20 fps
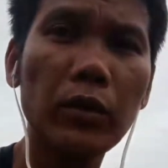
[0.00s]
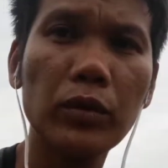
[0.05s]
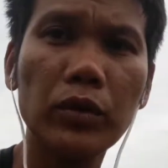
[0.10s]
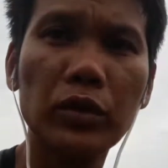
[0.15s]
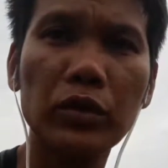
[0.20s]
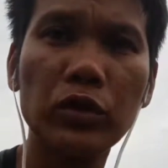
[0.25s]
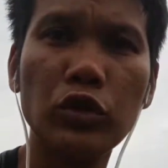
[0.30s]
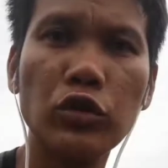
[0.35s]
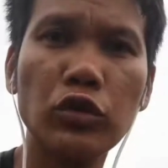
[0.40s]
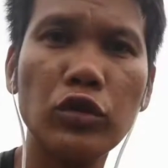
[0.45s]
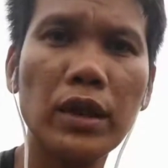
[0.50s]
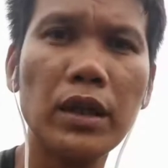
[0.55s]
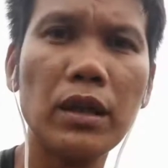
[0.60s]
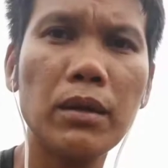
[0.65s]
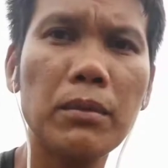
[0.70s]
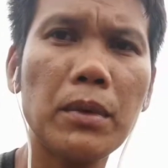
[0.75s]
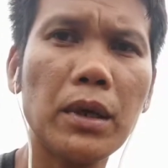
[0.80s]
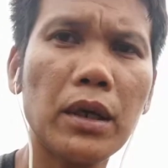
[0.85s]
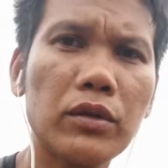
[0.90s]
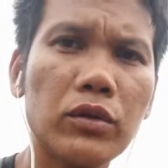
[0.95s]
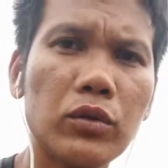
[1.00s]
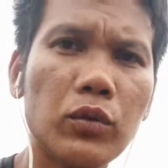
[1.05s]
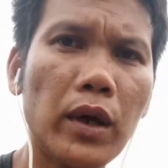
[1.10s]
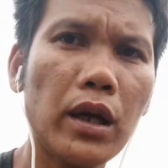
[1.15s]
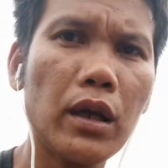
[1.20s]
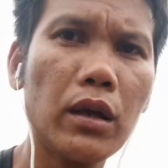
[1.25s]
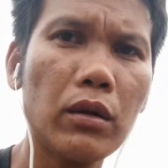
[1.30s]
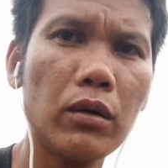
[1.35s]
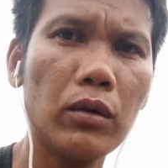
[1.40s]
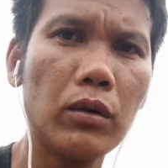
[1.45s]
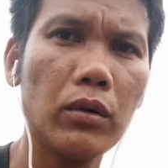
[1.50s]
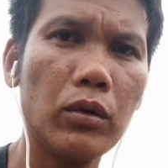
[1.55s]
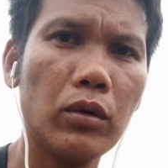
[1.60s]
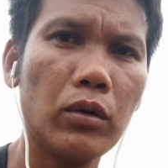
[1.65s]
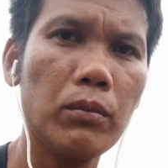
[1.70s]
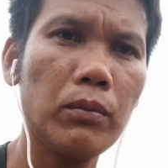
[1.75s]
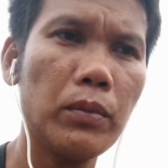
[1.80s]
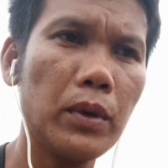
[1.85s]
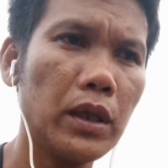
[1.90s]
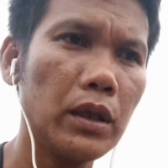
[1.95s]
kung gusto nyo rin ng mga swipe o
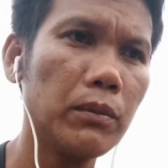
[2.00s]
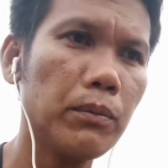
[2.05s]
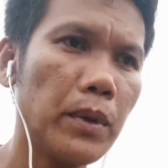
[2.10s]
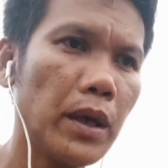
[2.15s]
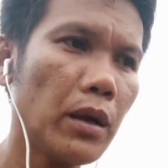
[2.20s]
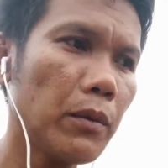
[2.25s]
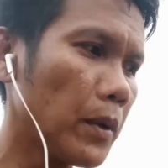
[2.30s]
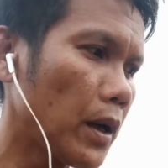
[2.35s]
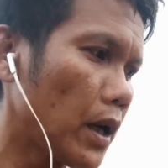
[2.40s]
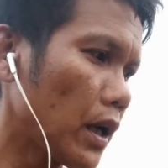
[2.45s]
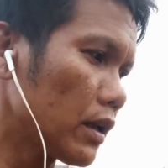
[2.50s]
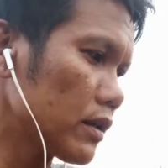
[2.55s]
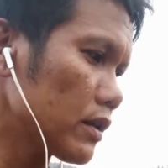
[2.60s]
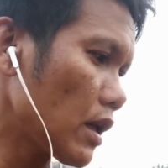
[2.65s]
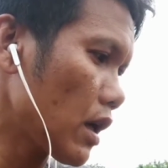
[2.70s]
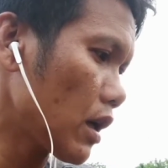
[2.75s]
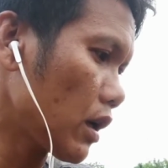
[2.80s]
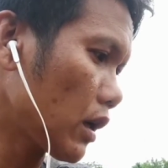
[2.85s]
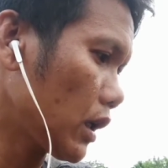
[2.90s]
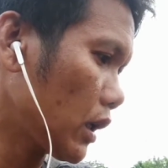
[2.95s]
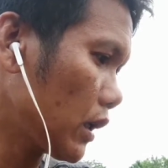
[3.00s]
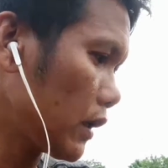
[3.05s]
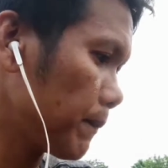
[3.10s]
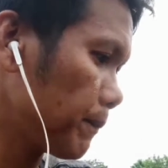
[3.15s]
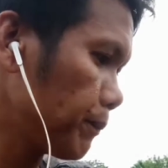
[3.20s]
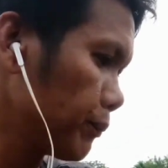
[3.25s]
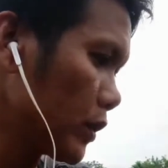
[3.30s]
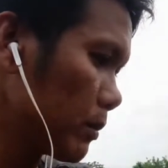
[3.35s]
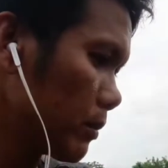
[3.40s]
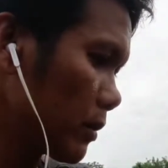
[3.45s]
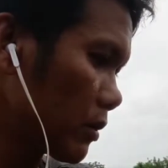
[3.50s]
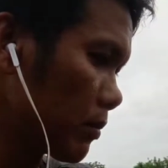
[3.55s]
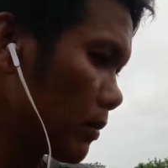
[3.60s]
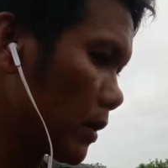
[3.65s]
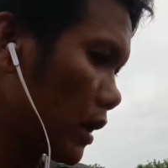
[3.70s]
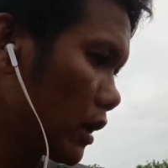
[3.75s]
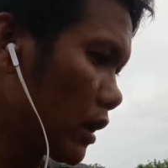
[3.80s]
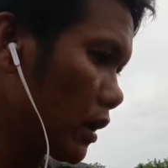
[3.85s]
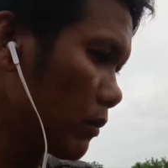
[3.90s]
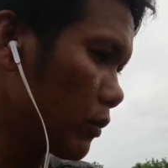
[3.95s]
complete. Pero para sa akin, mas
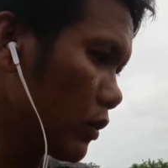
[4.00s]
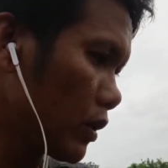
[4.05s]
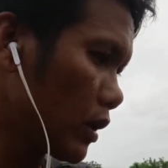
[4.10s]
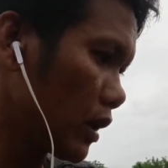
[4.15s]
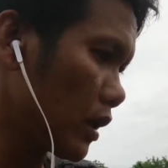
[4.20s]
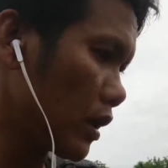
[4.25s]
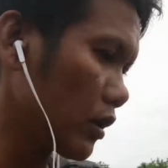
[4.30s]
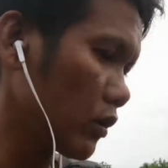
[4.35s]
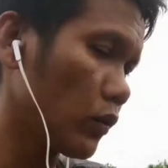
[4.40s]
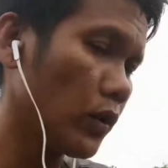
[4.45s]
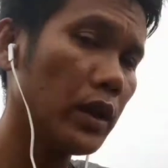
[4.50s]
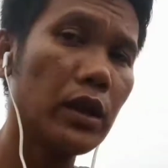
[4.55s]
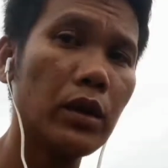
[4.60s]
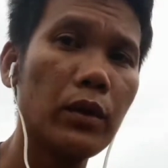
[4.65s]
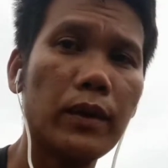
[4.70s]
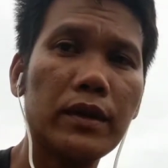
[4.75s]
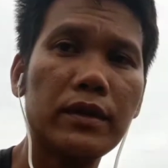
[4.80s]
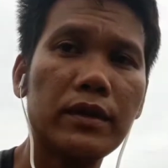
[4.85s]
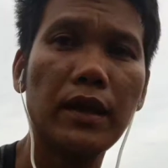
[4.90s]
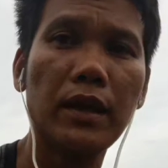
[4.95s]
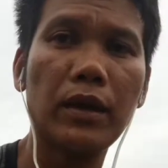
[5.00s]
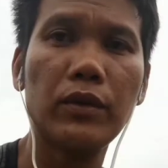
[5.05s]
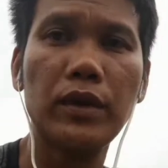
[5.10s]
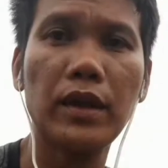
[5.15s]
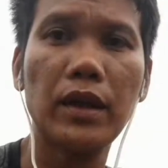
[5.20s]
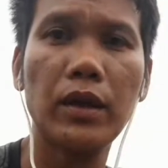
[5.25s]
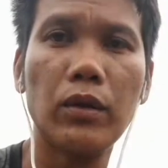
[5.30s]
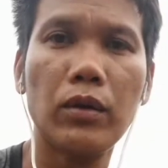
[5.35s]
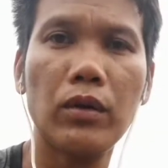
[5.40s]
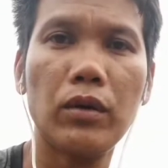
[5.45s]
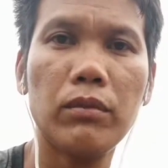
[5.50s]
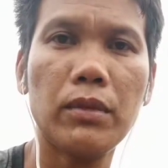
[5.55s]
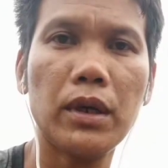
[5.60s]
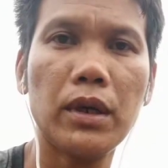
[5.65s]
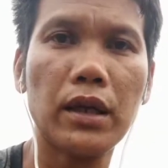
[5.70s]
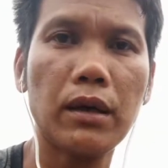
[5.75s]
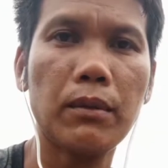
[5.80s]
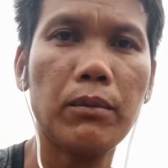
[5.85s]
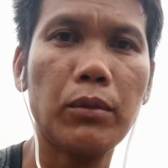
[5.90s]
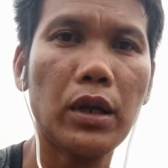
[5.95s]
maganda muna na 2100 o
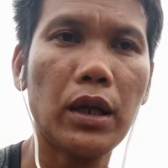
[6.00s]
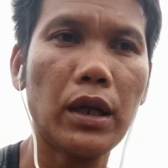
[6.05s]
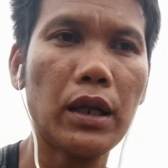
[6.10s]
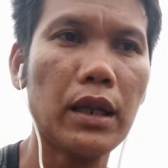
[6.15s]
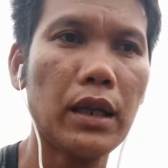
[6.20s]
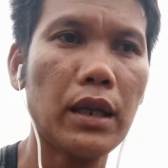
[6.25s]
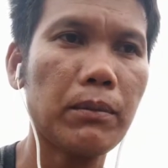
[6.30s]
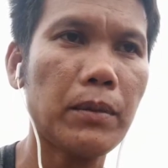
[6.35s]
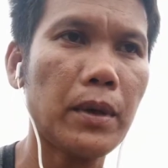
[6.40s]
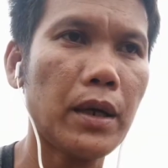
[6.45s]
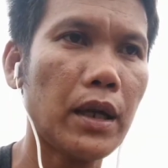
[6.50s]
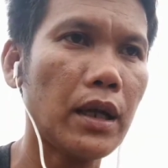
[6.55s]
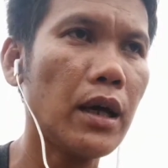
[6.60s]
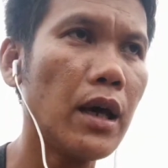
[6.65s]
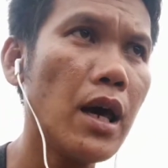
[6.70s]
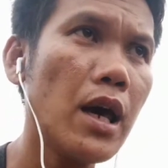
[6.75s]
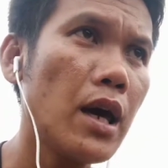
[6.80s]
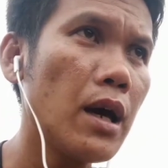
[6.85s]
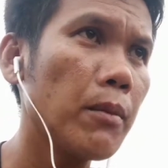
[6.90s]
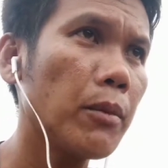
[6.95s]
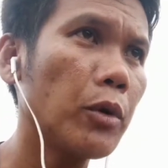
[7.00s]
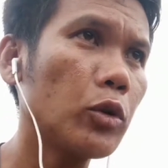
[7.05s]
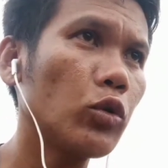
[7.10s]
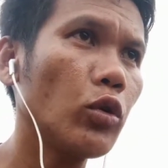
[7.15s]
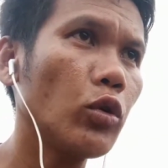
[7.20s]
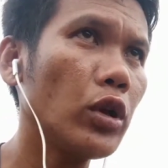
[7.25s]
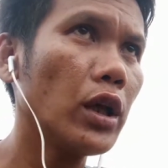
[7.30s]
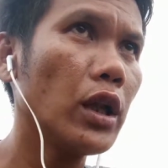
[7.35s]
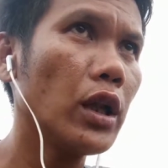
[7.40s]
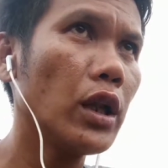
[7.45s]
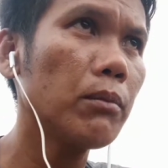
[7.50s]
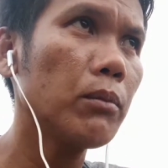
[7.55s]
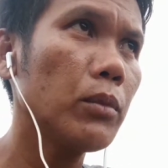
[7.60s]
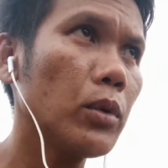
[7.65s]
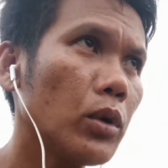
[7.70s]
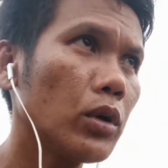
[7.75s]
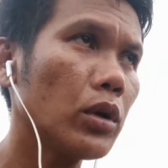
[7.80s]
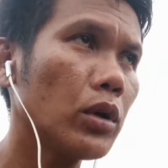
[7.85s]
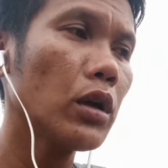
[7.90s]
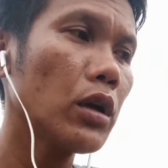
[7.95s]
marka bulaklak para patuloy ang
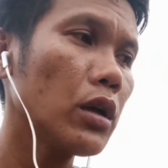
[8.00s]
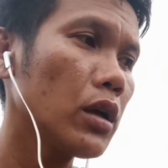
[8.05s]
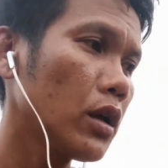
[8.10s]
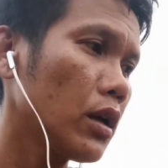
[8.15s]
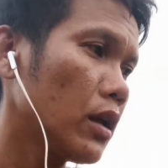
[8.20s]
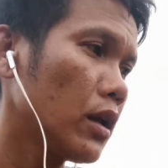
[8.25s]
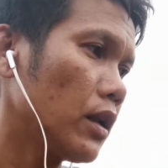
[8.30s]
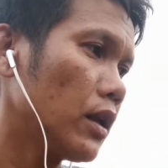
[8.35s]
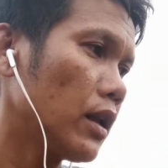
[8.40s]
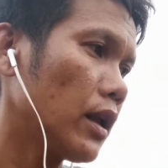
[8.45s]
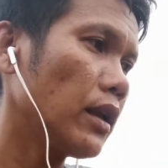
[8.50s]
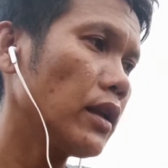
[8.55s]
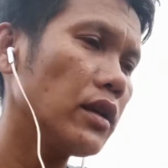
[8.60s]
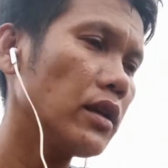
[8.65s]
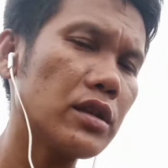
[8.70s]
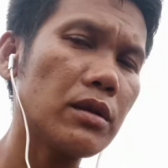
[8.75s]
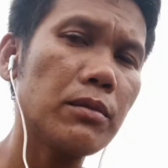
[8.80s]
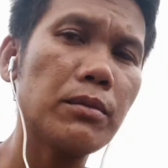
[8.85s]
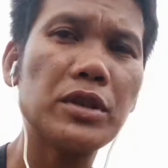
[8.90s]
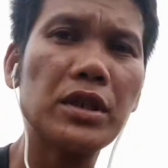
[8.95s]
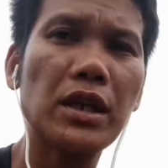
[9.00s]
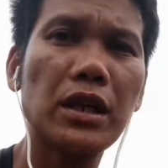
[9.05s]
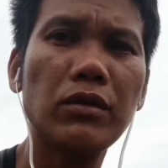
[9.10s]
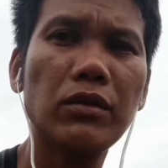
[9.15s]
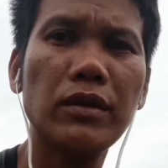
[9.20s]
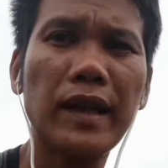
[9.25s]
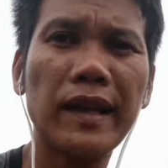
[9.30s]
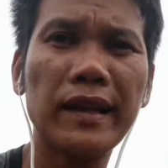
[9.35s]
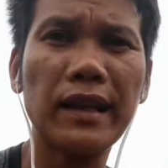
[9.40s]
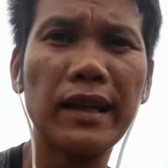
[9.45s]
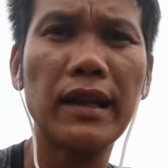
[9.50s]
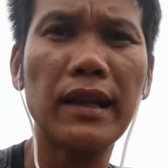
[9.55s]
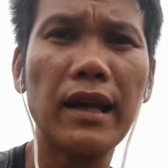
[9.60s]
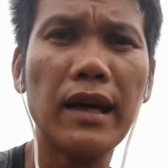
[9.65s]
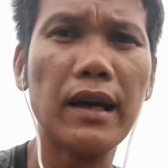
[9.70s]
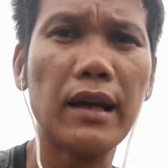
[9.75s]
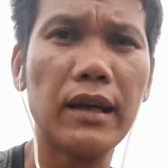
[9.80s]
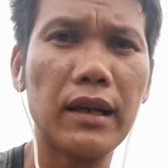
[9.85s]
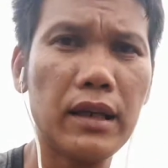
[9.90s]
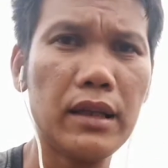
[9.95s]
lambor na hindi siya masyado natanda
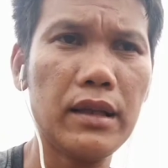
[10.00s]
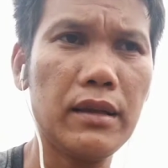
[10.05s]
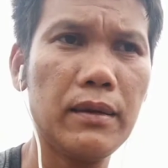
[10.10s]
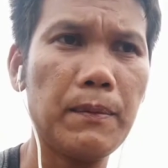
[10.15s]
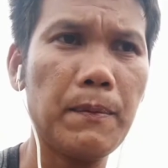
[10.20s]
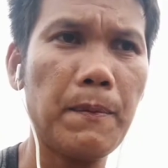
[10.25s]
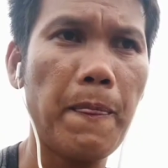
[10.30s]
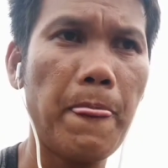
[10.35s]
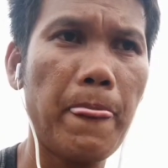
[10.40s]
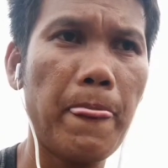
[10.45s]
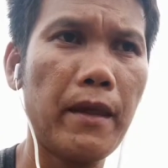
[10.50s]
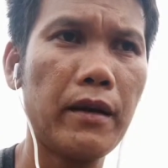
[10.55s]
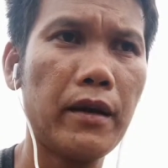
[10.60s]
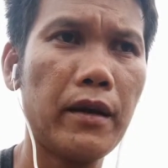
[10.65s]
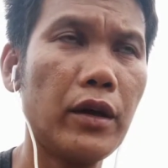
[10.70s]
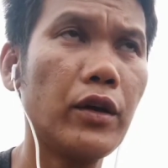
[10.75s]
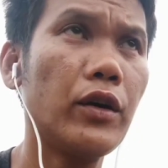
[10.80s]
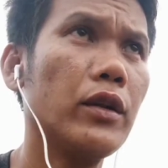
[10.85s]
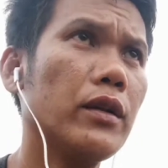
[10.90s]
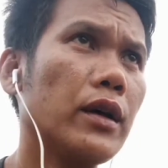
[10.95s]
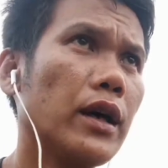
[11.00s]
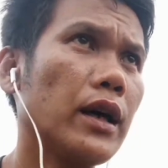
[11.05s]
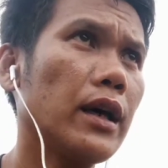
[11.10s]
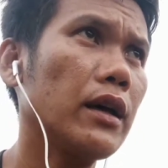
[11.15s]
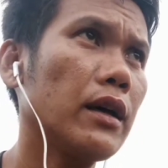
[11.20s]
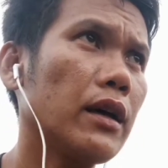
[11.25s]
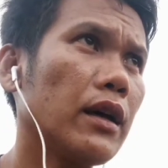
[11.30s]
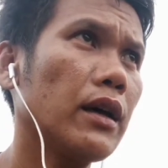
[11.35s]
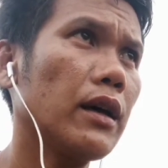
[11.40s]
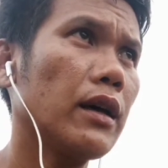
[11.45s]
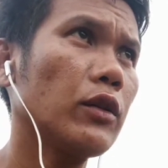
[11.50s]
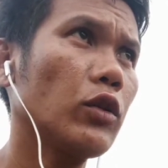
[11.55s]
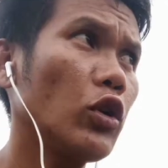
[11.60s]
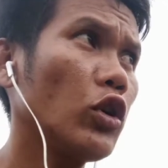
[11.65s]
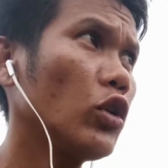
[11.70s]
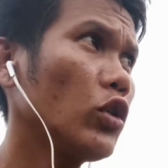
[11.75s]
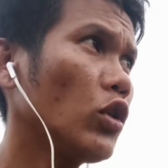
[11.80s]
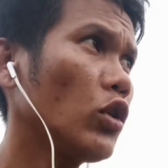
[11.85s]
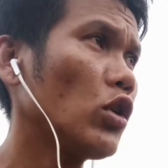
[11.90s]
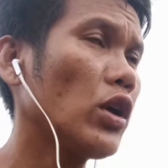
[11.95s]
agad. Ayun, uh,
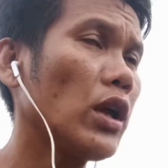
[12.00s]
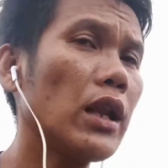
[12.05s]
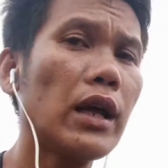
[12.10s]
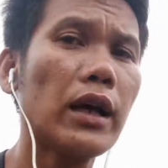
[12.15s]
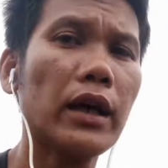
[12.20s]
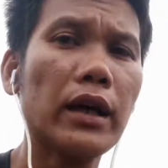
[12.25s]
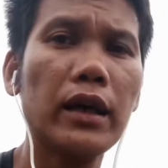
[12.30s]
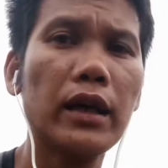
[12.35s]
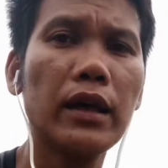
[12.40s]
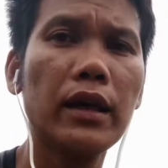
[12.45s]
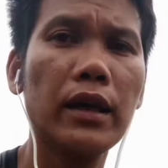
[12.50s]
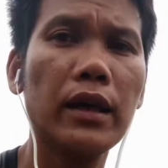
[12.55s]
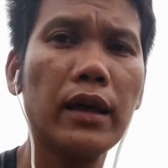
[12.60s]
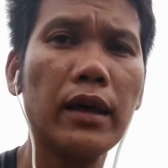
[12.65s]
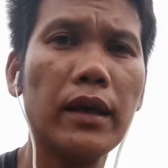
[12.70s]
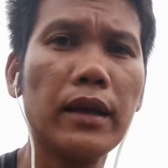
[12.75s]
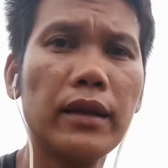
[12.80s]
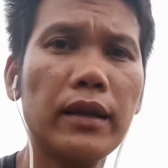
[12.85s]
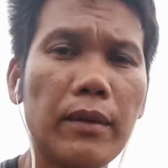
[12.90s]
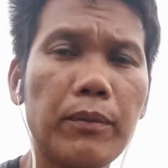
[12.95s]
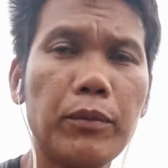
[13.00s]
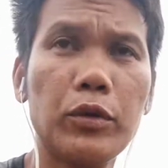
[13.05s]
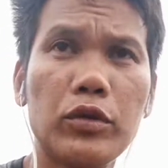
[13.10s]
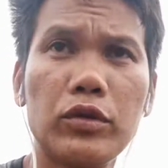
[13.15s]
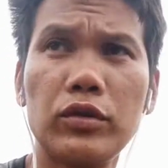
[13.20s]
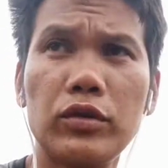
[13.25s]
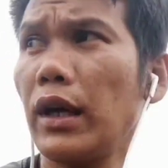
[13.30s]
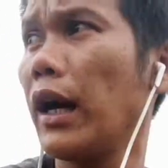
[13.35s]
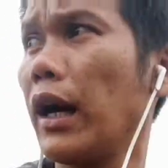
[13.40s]
tuloy-tuloy ang laki. Tapos,